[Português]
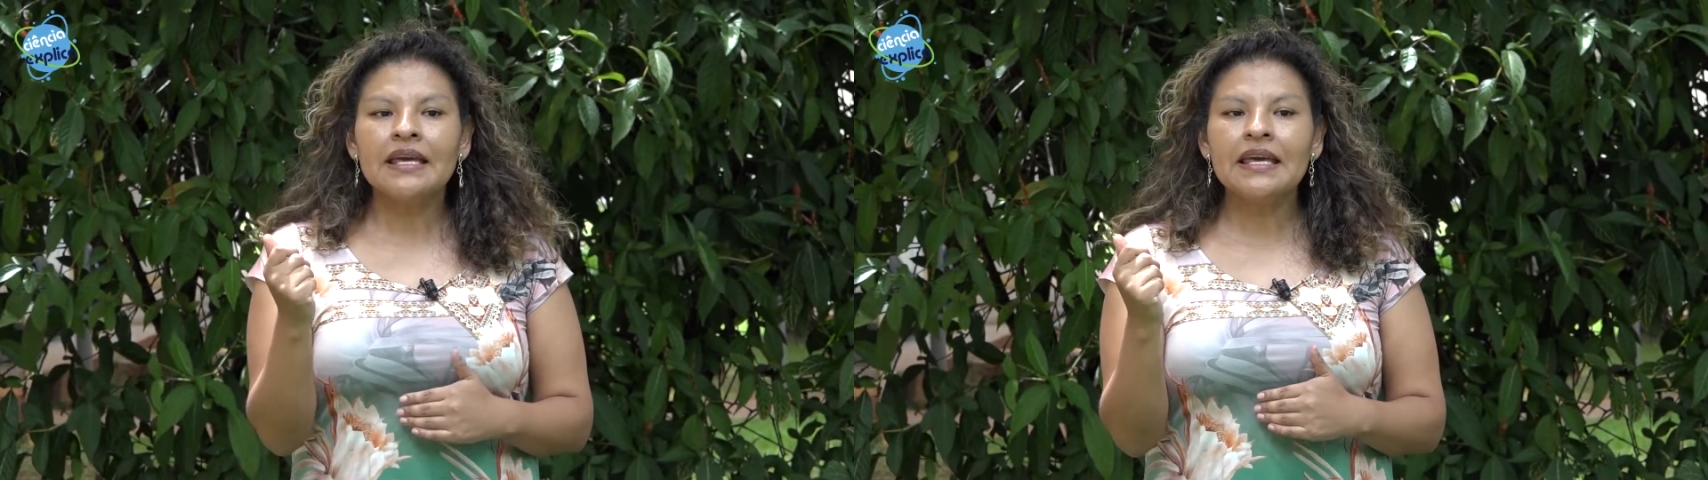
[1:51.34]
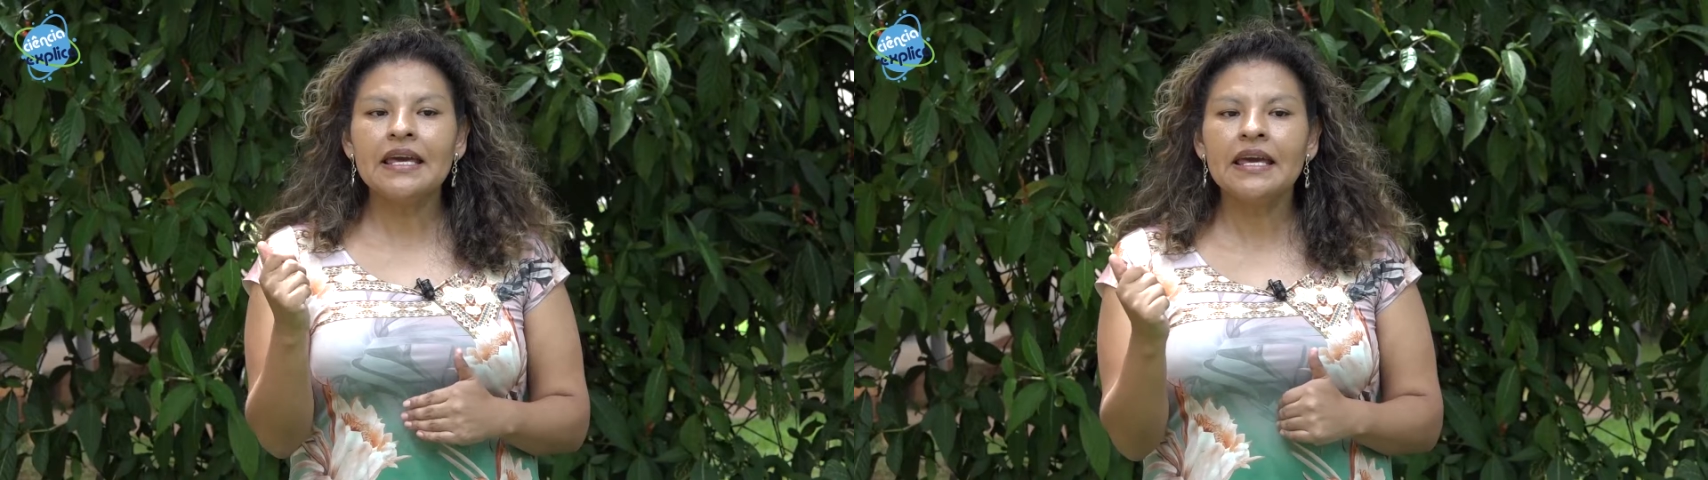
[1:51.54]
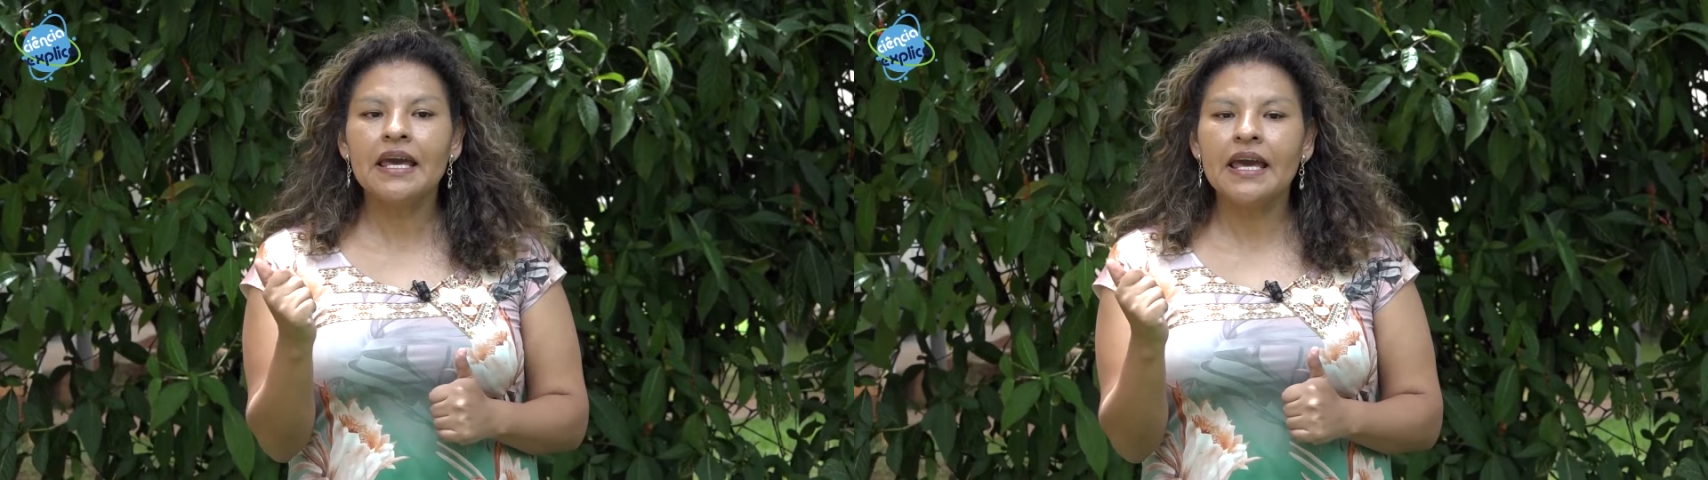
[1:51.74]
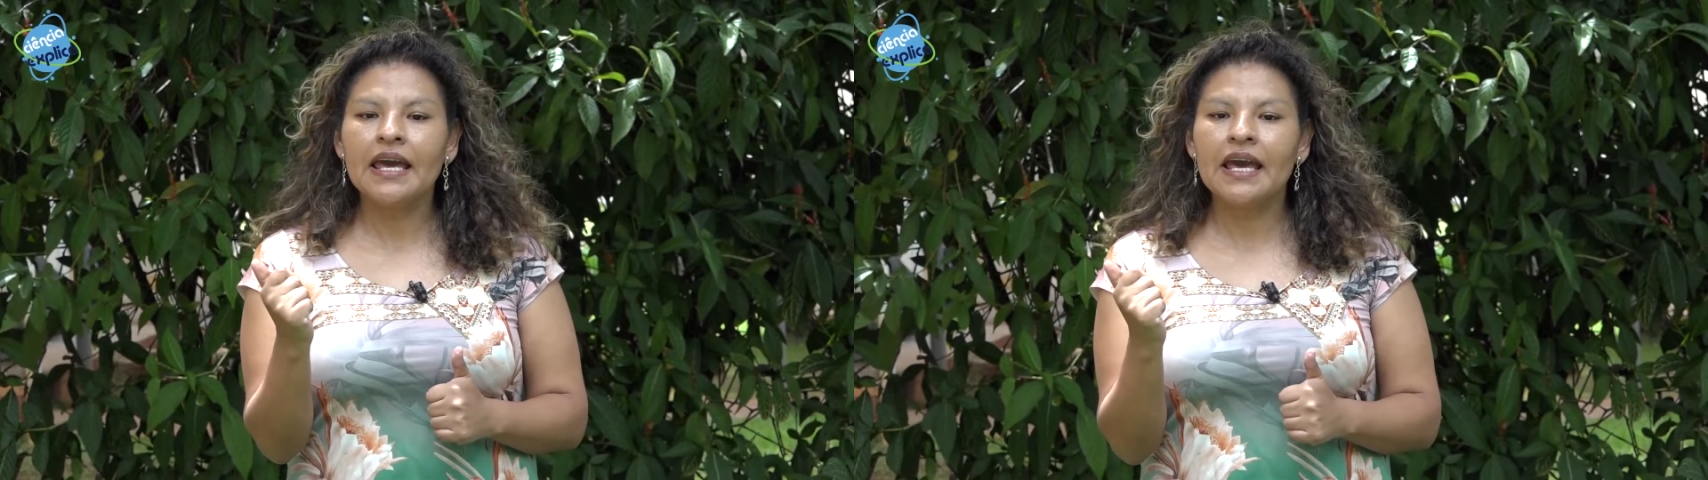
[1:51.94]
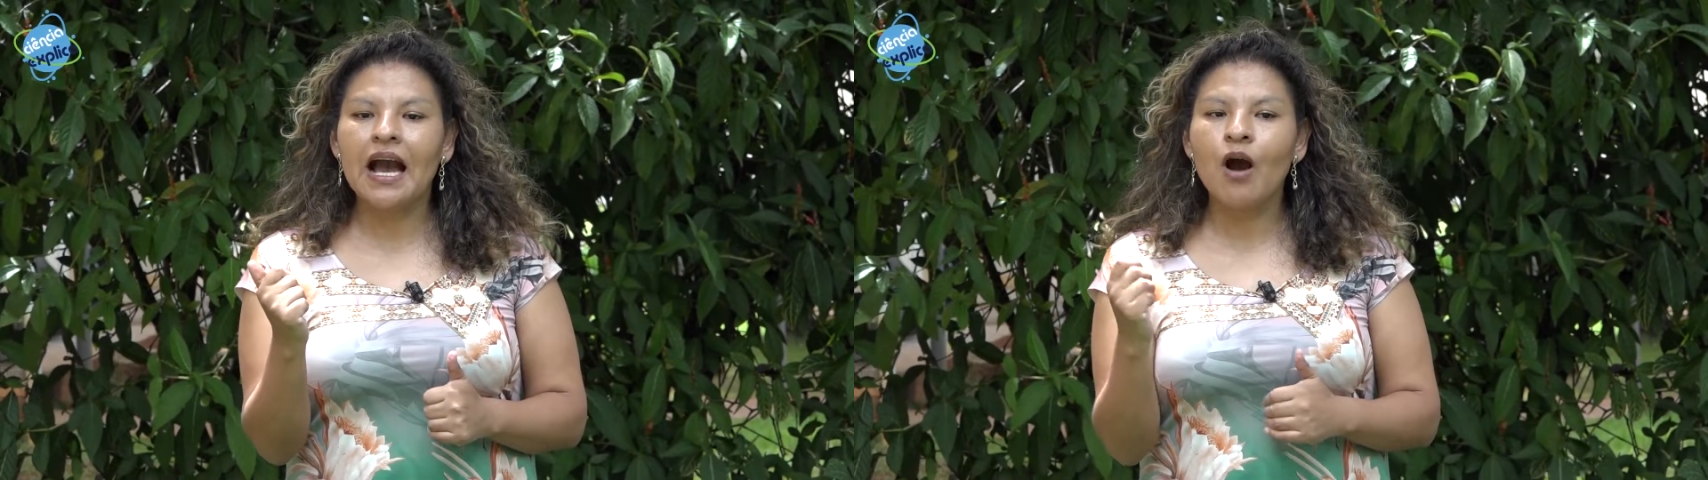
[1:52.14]
E
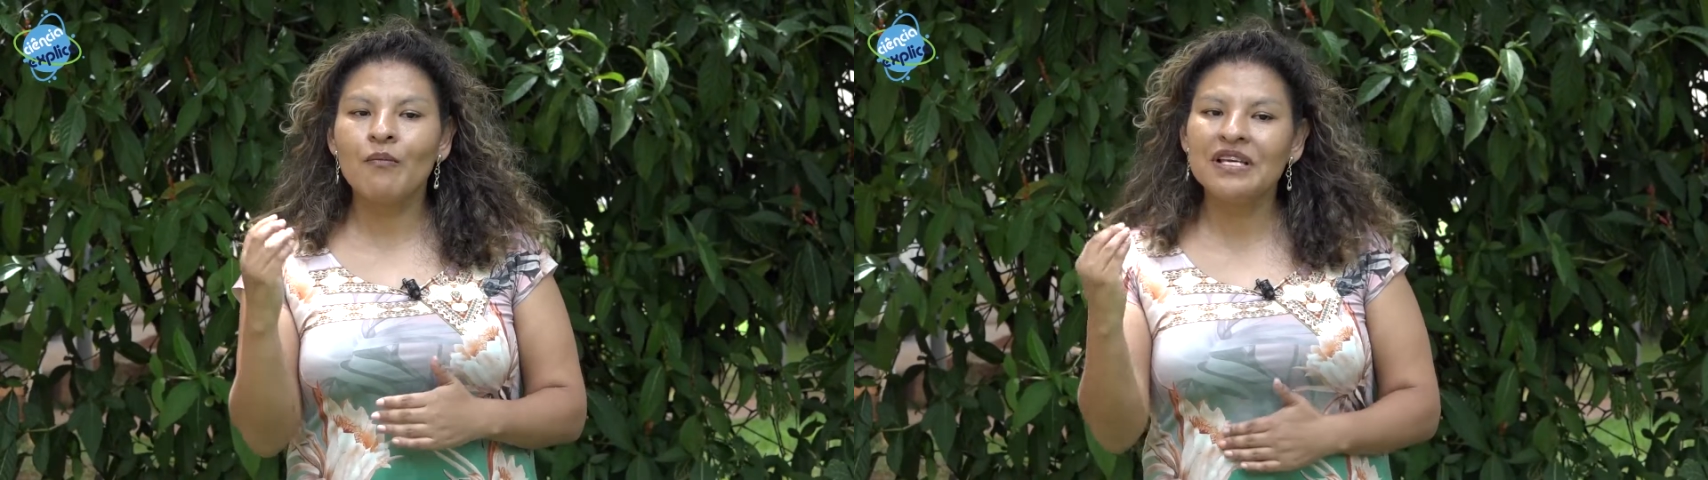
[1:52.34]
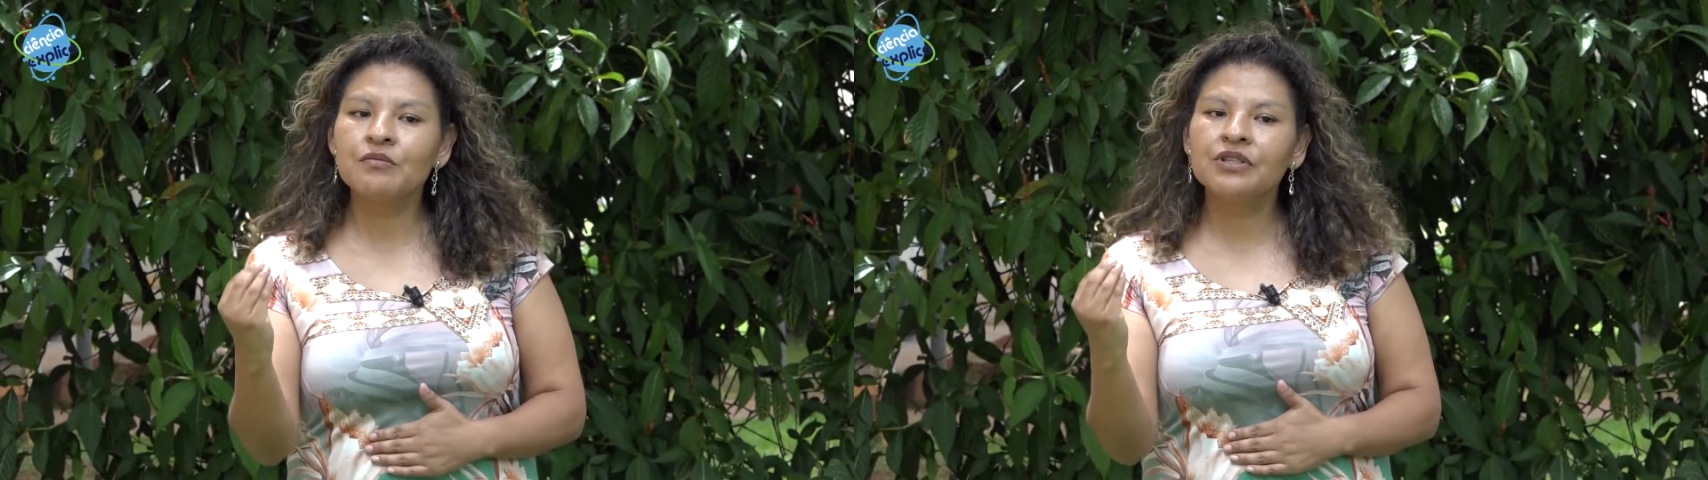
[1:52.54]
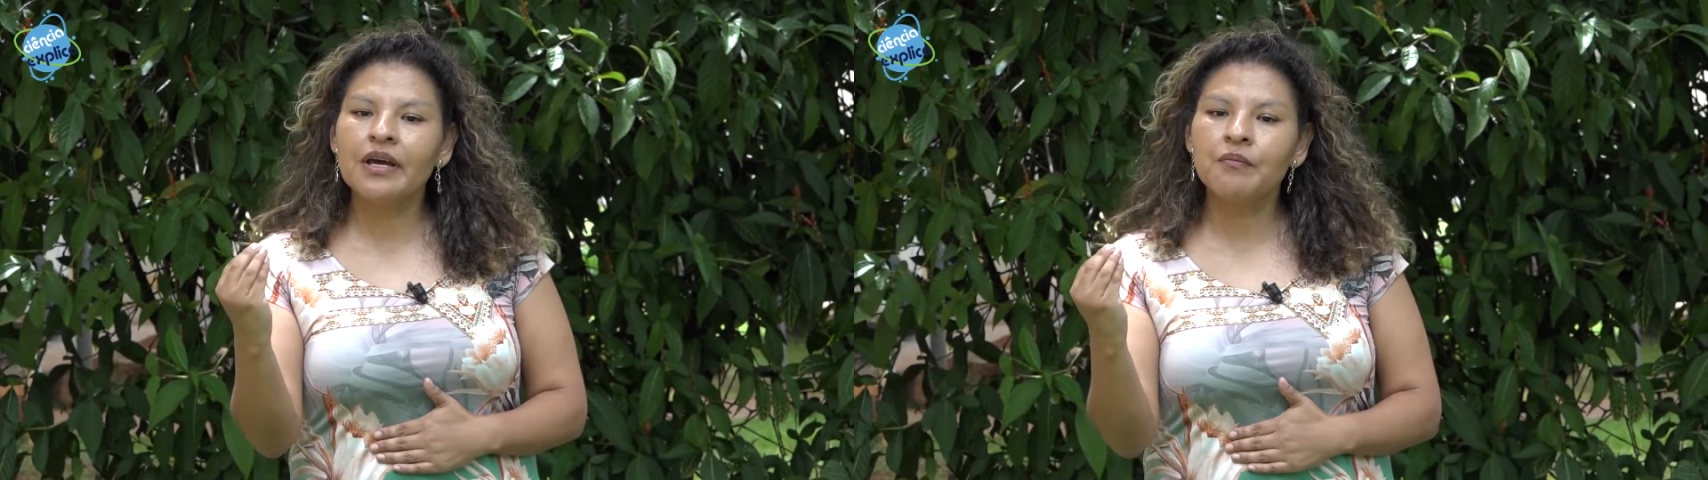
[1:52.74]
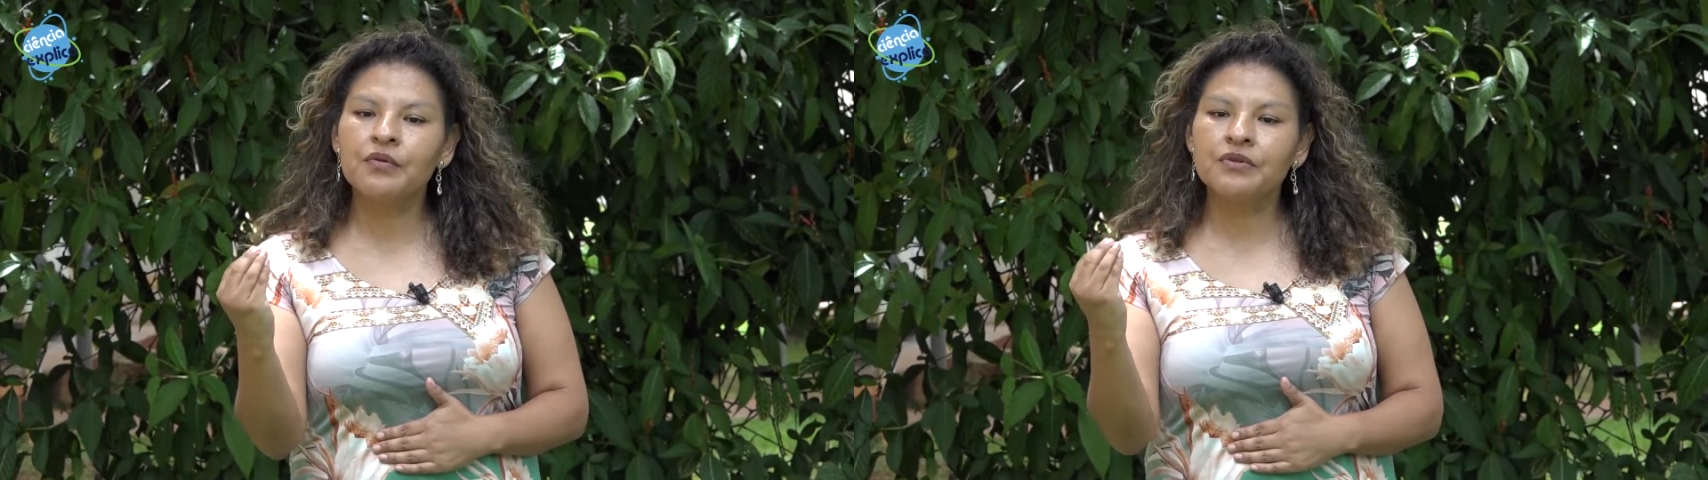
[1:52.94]
é, ao mesmo tempo